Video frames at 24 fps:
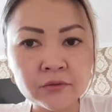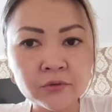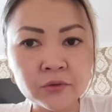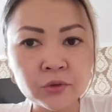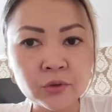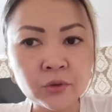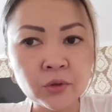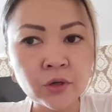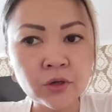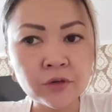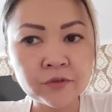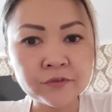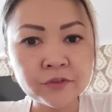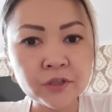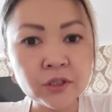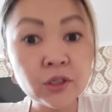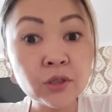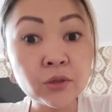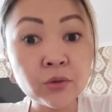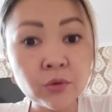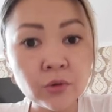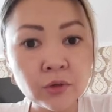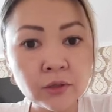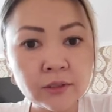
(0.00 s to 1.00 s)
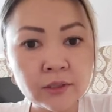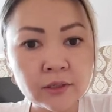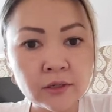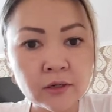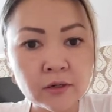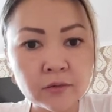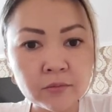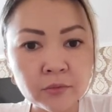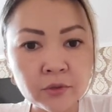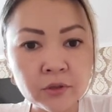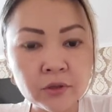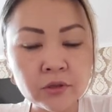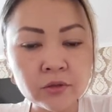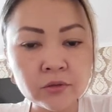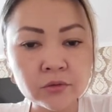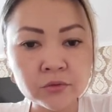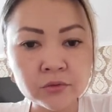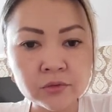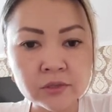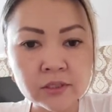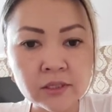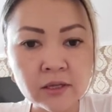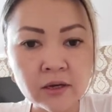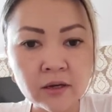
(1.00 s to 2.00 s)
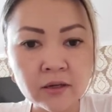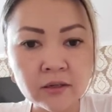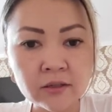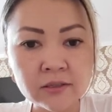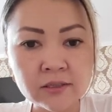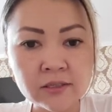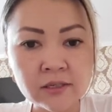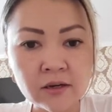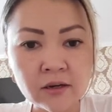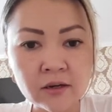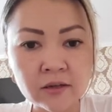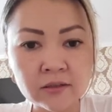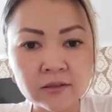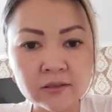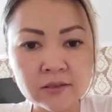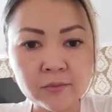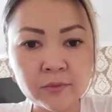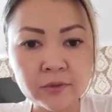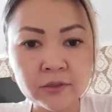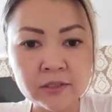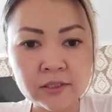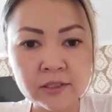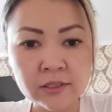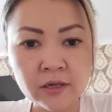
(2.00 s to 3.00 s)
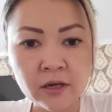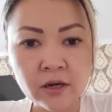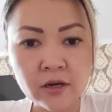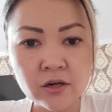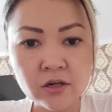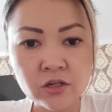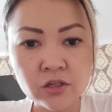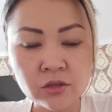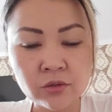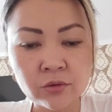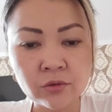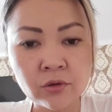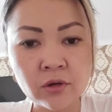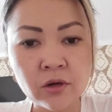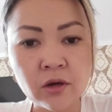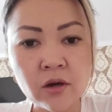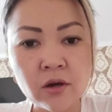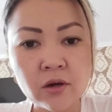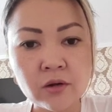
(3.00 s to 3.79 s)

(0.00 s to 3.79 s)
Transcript: вот только в 3 года мы узнали диагноз Бахтияра, что